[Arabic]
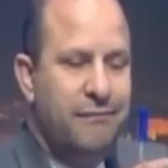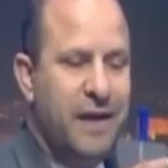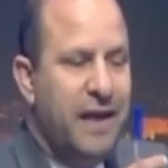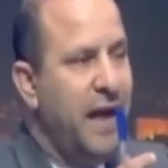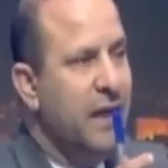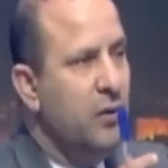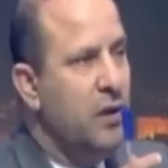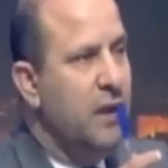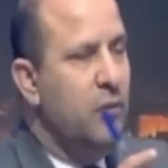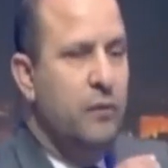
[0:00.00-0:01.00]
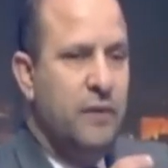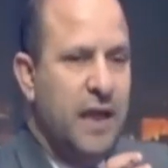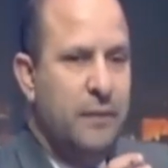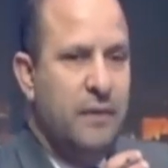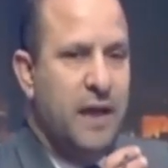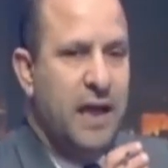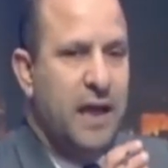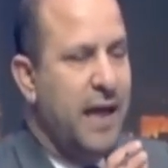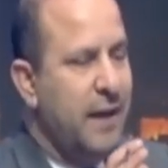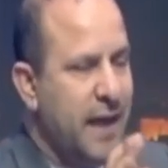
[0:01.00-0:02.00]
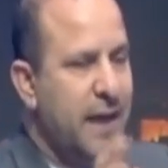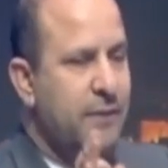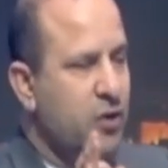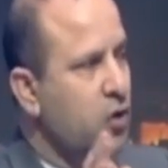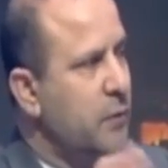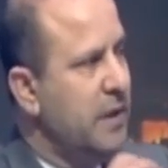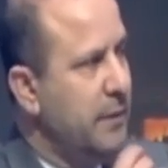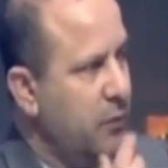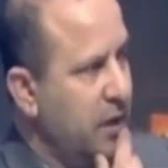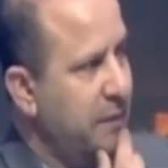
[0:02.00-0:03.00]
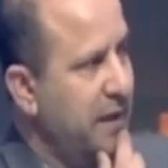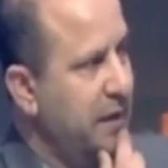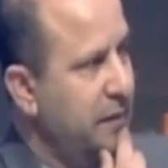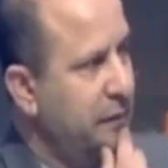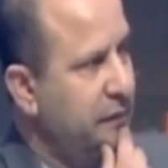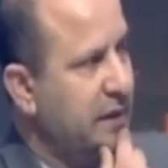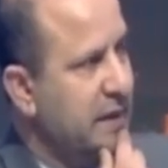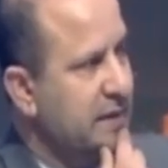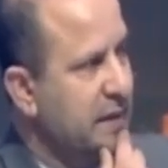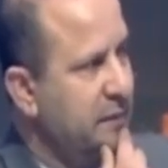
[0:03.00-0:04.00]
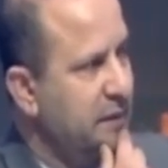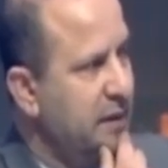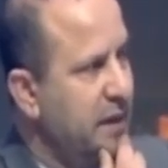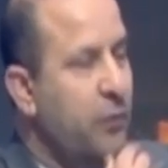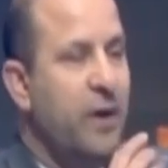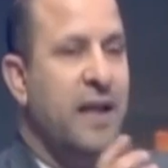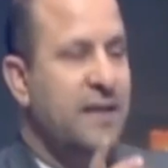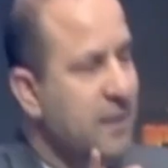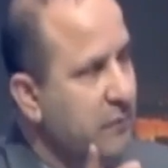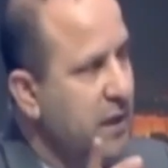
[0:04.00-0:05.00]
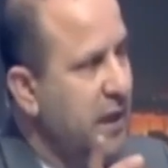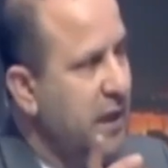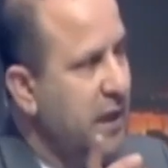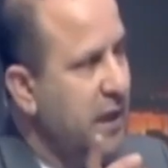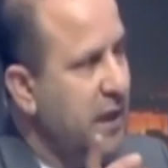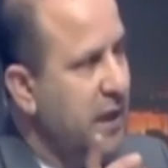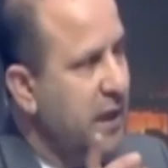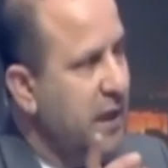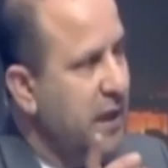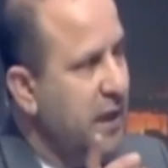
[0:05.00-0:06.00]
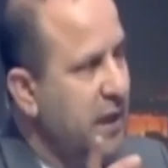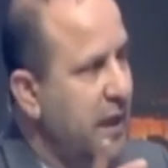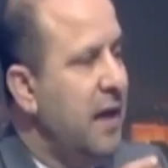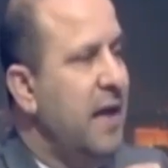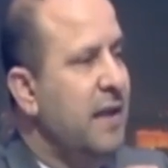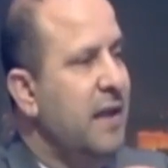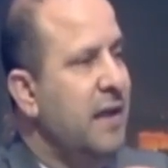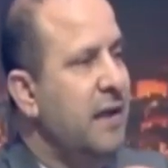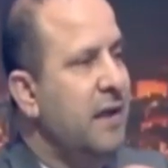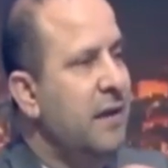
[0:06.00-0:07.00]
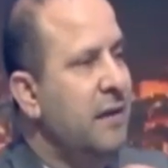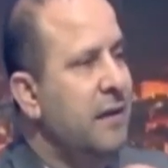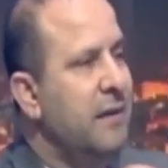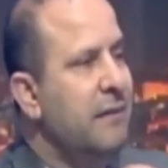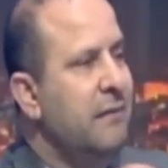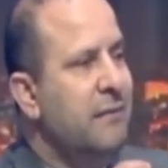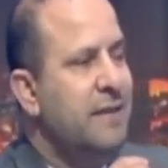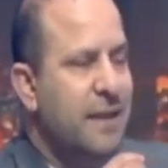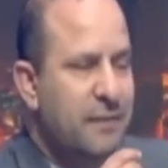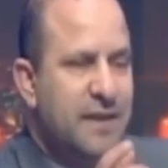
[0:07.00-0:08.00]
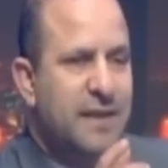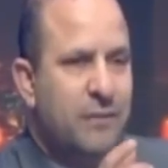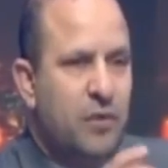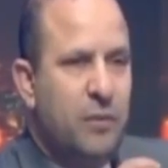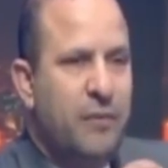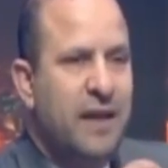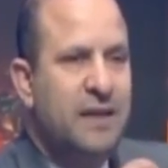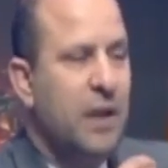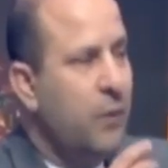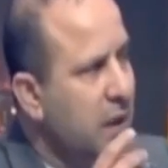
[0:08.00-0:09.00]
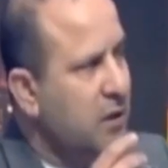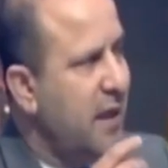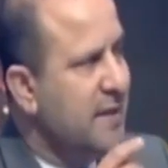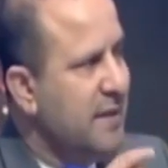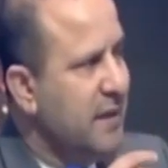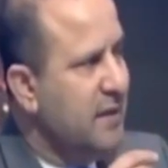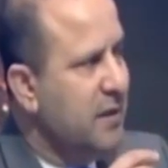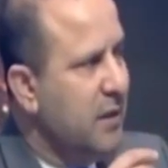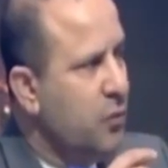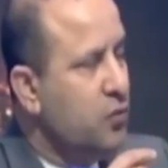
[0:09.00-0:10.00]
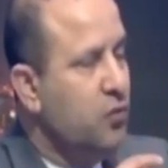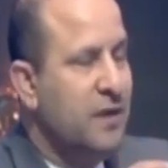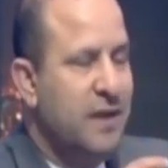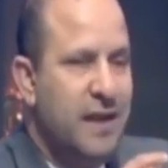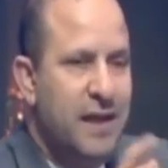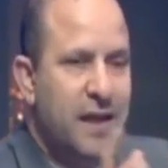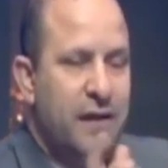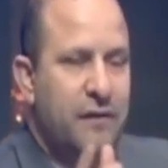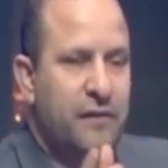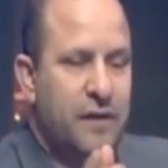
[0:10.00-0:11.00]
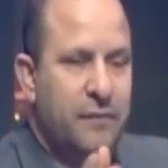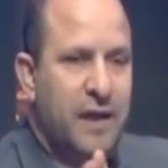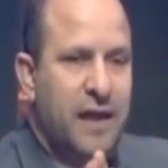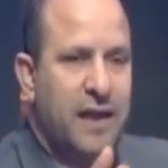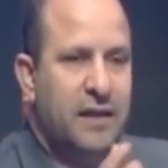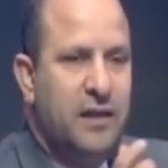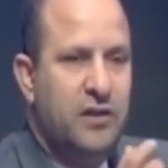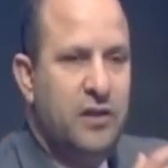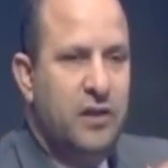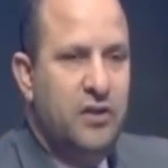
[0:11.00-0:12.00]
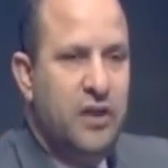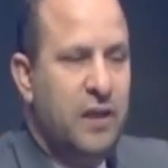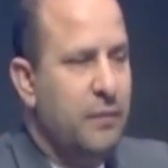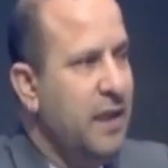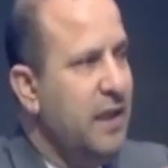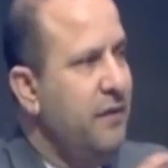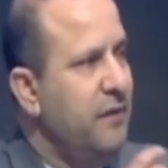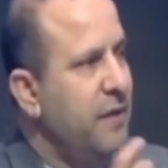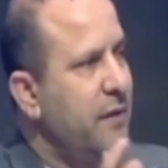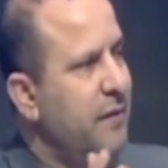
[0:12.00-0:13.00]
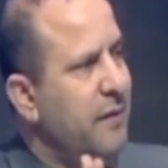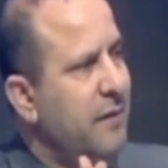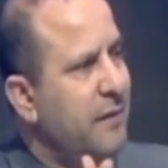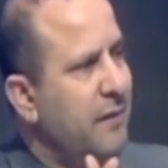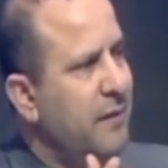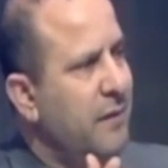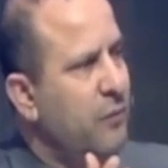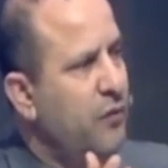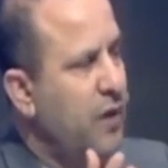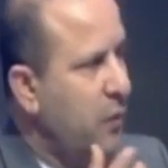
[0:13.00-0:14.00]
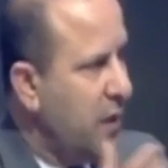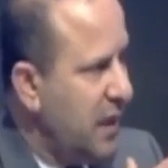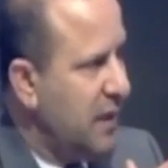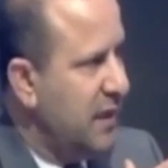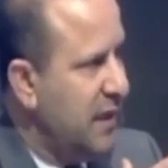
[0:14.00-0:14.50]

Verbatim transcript: ما يحدث اليوم في خمسة شهور من تمام الكمال في غزة وهذا الصمت العربي هذا نسميه صمت ربما حتى تواطأ أصلا خصوصا في معركة الجذب هذه في المفاوضات